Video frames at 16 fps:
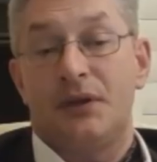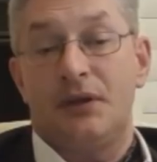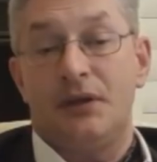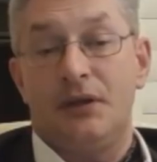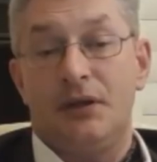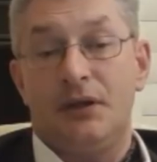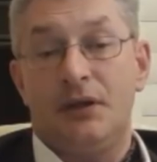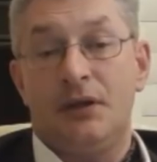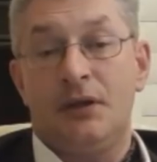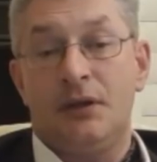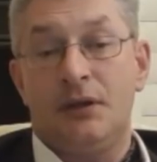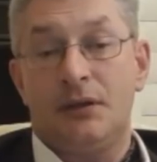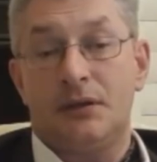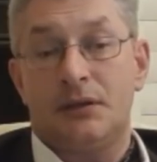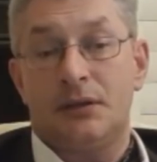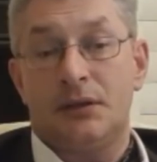
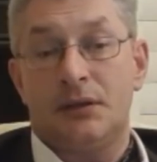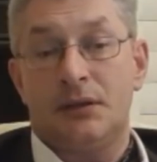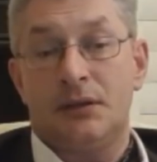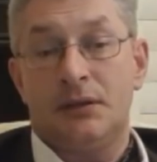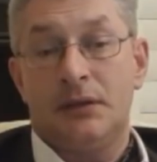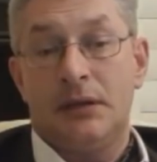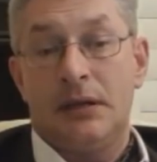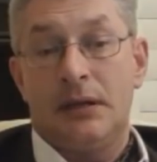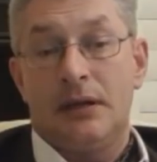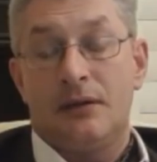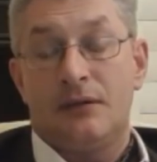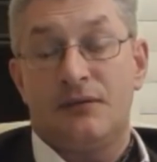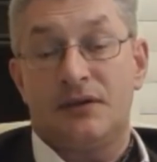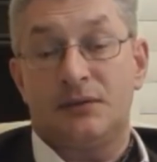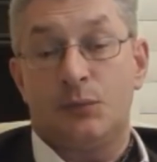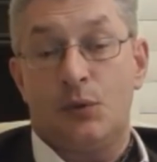И э,
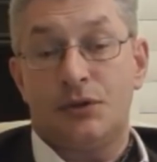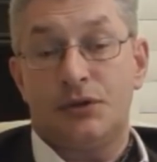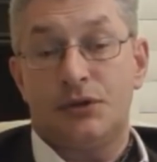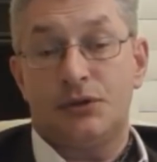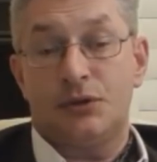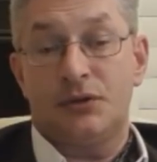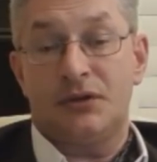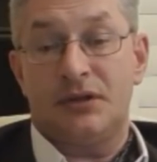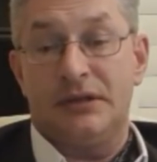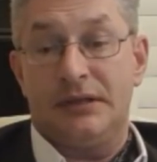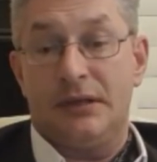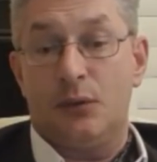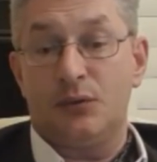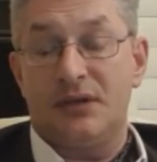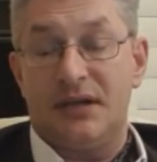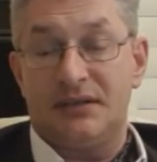возможно, что Натанья
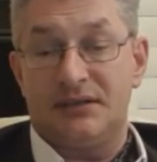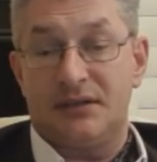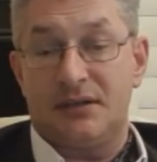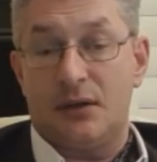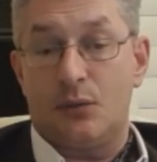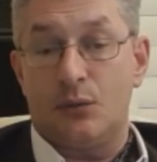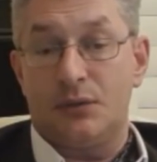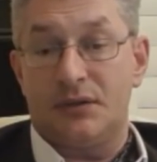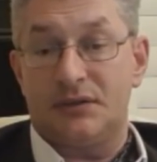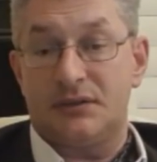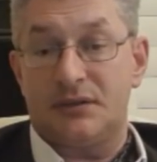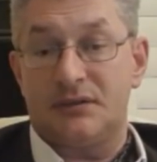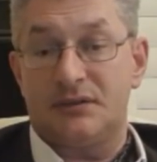удастся какую-то